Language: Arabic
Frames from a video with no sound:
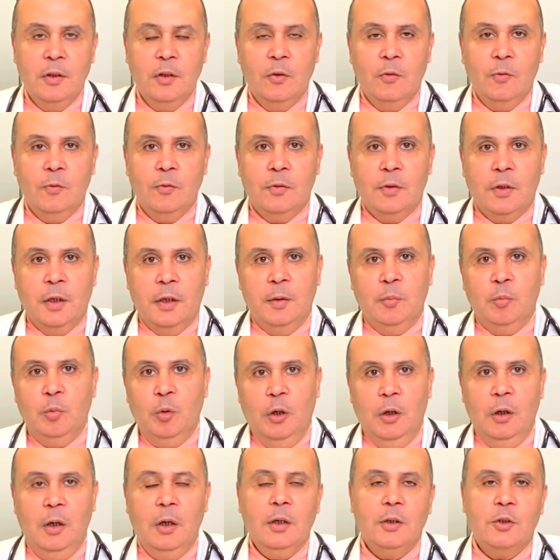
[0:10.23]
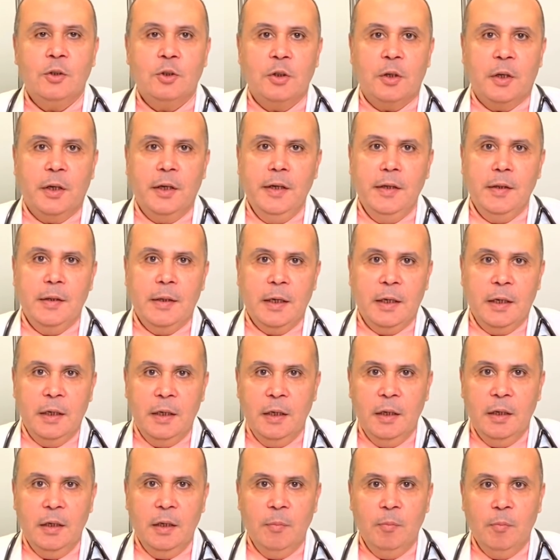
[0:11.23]
طيب وعلاقة الشرايين التاجية
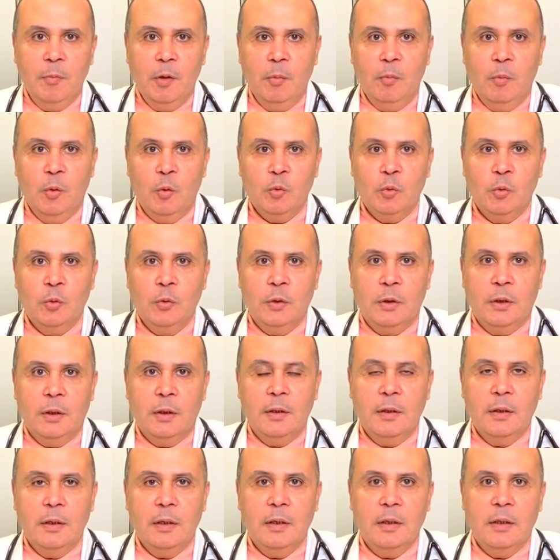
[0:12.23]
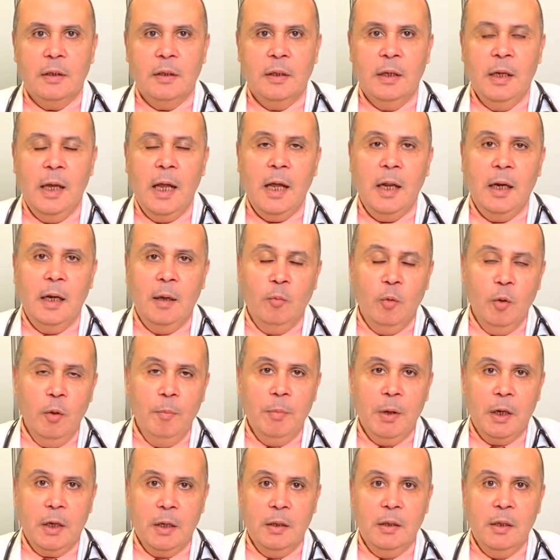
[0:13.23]
ايه بالموضوع ده ده حلقة
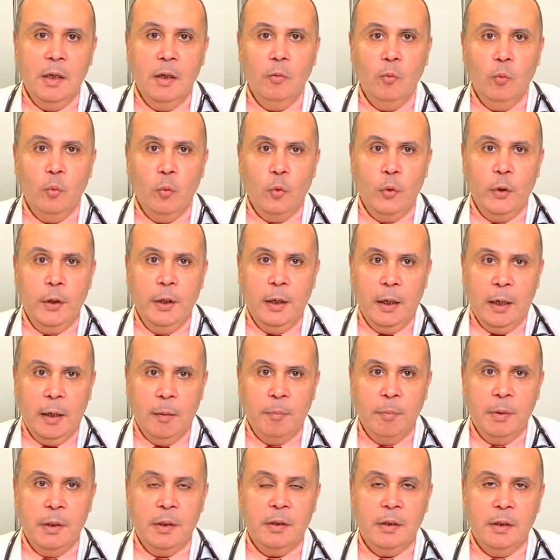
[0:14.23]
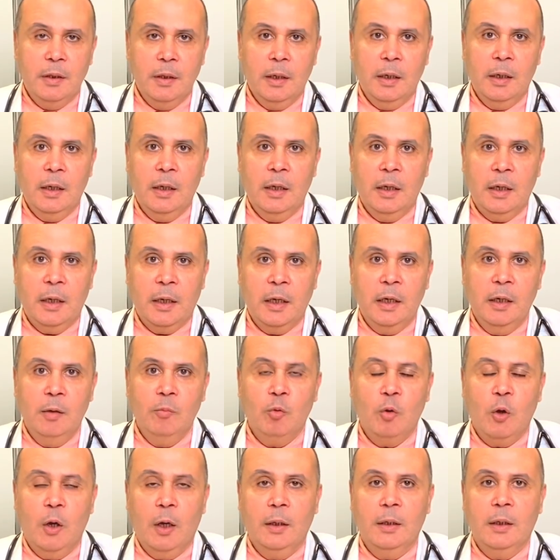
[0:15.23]
مهمة جدا وحبيت ان انا
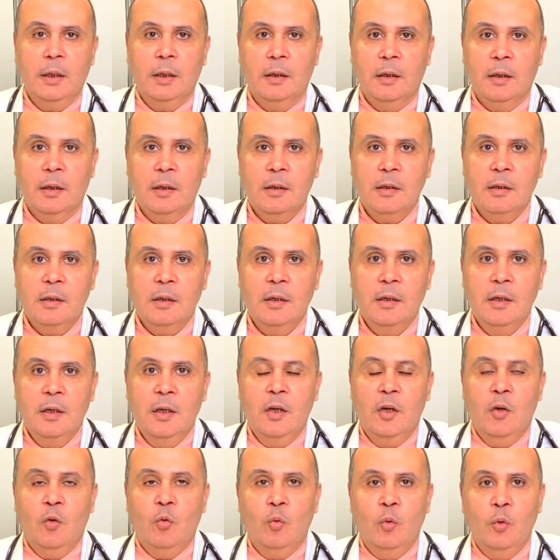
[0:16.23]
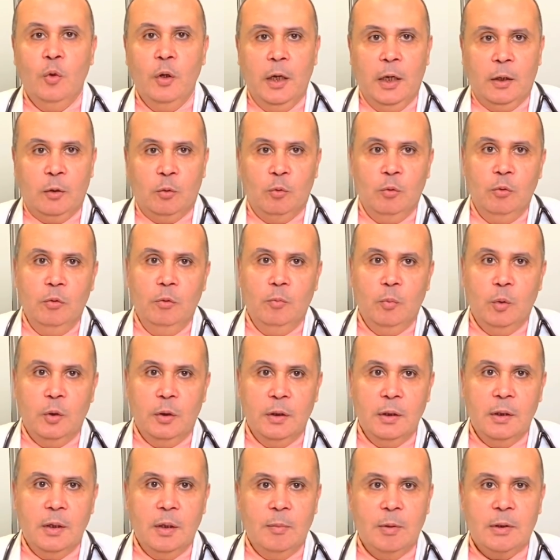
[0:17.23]
اكلمكم عنها النهاردة وهتكون
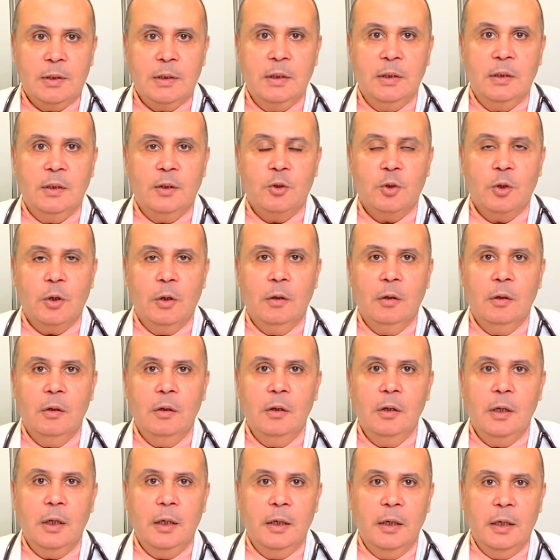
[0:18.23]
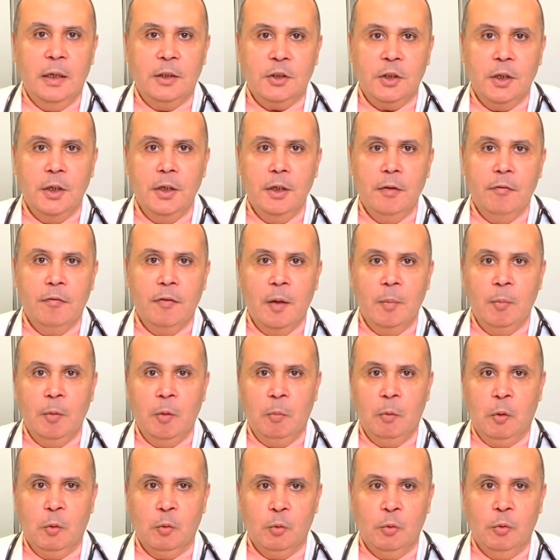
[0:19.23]
مدتها بسيطة ان شاء الله عشان نفهم
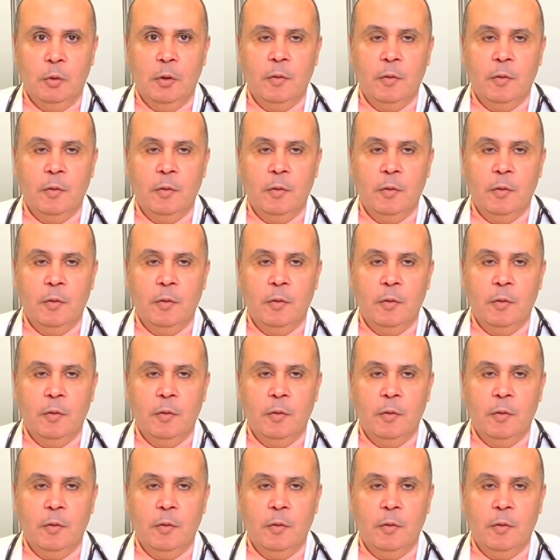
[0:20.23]
الموضوع